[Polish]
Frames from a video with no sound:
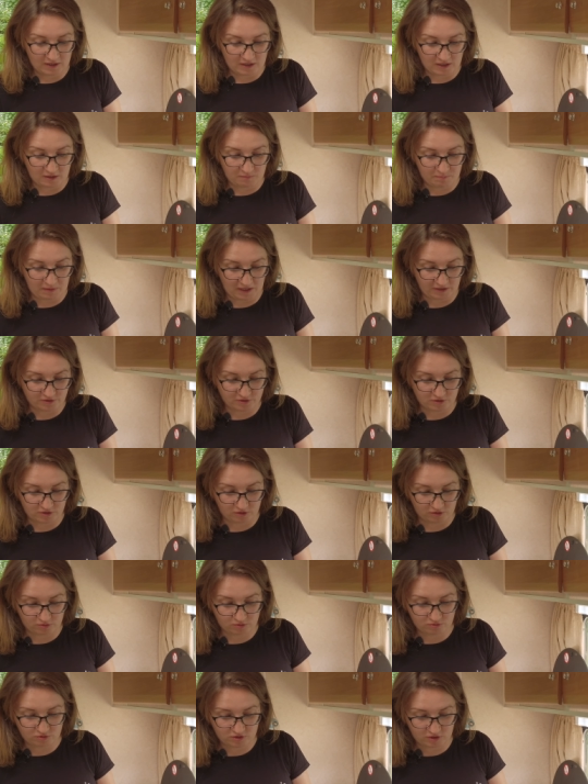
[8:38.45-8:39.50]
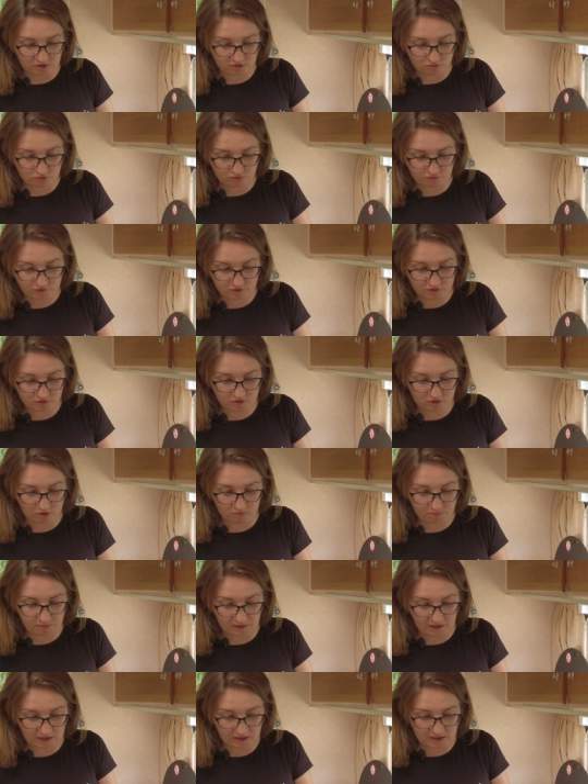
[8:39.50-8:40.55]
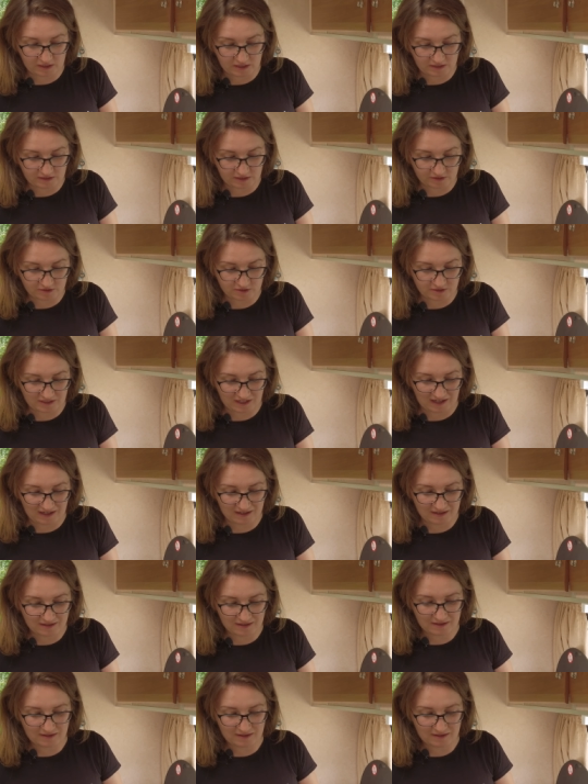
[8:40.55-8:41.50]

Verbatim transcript: I patrzcie, tu się już wszystko pięknie zaczyna